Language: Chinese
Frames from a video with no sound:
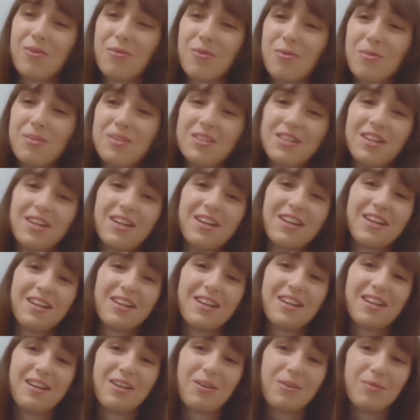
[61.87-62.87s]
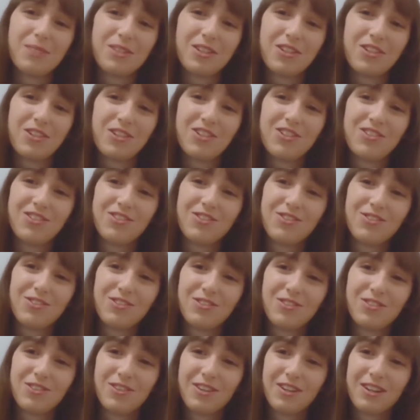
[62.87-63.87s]
我们的我们的社
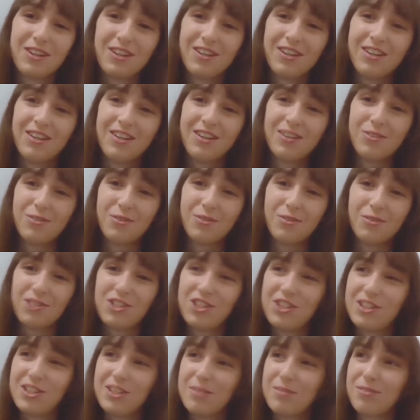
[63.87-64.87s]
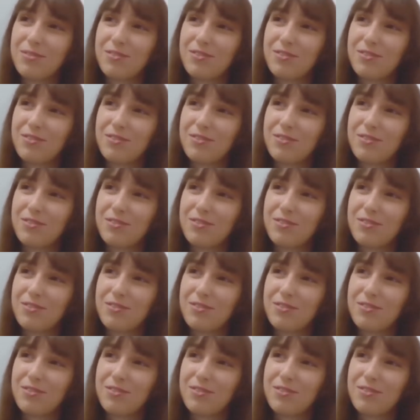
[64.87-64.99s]
区呃有 sheep，